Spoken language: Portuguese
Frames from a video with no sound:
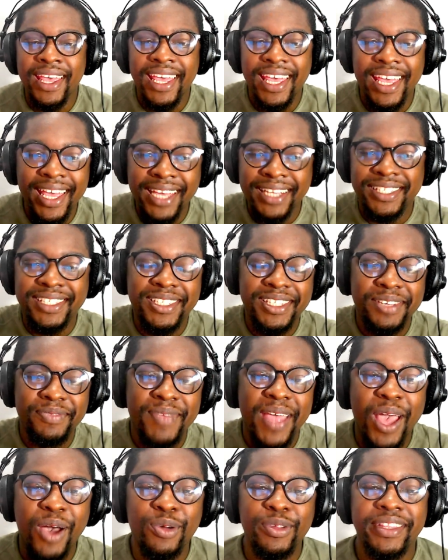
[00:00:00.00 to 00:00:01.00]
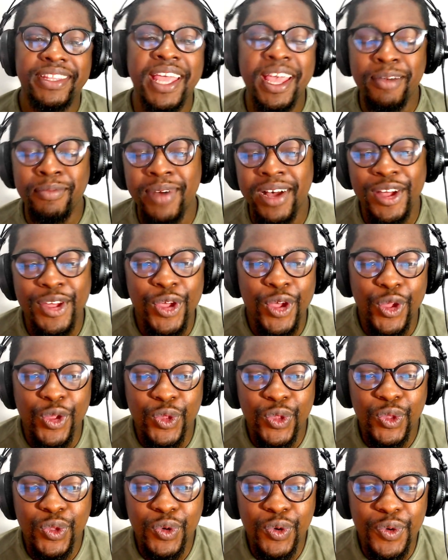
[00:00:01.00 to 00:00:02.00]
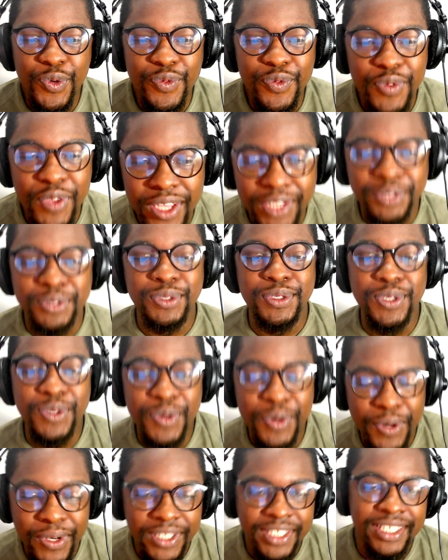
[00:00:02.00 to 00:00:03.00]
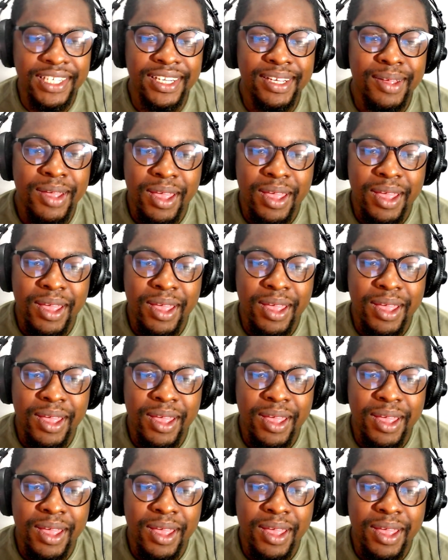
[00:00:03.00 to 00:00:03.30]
Esse é o tema do vídeo de hoje,